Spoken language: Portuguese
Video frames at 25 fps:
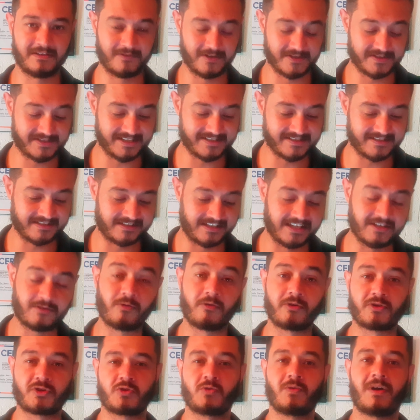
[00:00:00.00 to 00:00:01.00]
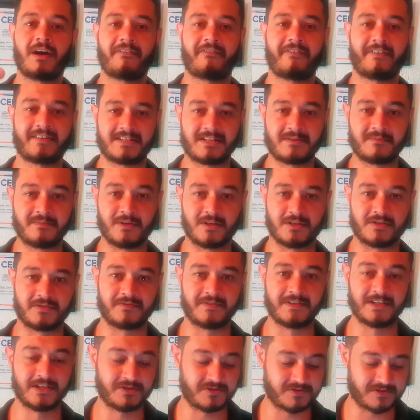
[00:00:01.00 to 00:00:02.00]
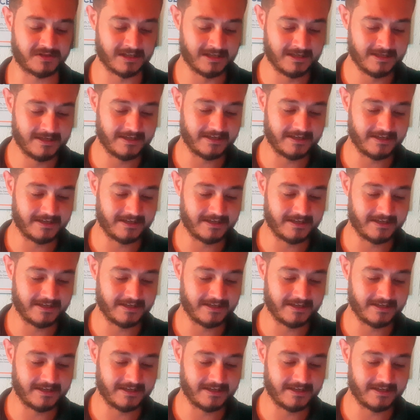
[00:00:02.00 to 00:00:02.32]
vocês aqui, continuar fazendo meus vídeos.